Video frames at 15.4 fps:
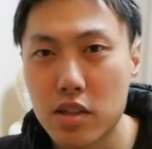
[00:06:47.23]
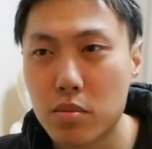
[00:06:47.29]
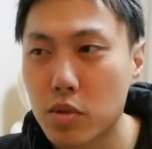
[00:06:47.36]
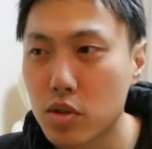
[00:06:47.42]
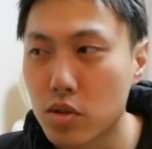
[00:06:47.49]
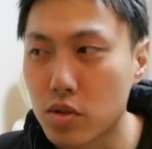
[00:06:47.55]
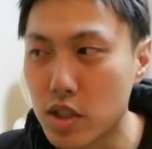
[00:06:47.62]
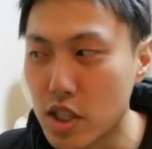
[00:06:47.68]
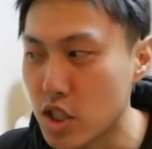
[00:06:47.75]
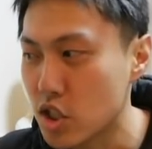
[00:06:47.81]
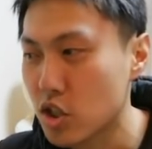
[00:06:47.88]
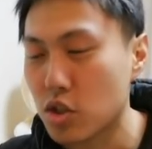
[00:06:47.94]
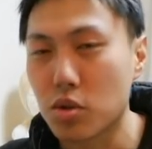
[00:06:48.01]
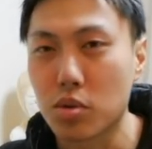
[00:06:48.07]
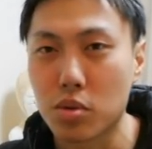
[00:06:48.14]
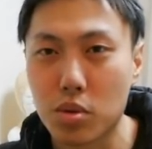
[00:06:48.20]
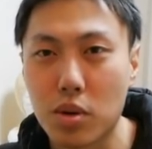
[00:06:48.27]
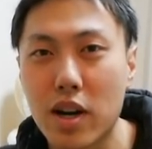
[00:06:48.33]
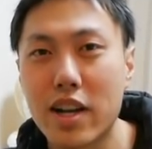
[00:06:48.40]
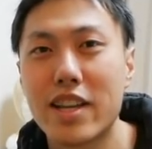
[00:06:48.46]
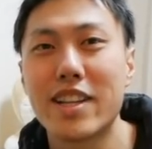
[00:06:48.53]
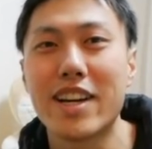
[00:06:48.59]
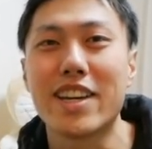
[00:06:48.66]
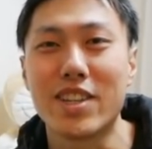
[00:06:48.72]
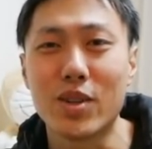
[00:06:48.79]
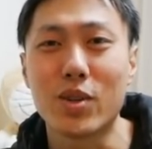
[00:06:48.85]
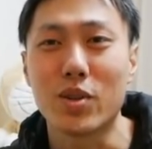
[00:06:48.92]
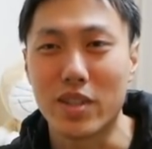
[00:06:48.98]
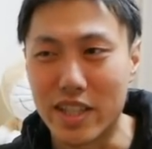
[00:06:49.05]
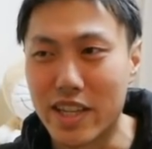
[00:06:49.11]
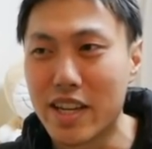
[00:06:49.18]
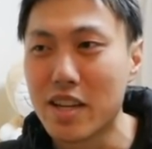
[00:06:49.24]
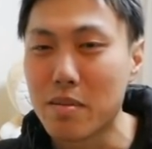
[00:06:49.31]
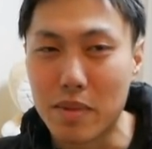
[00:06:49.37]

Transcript: りのものに意識を取られないように、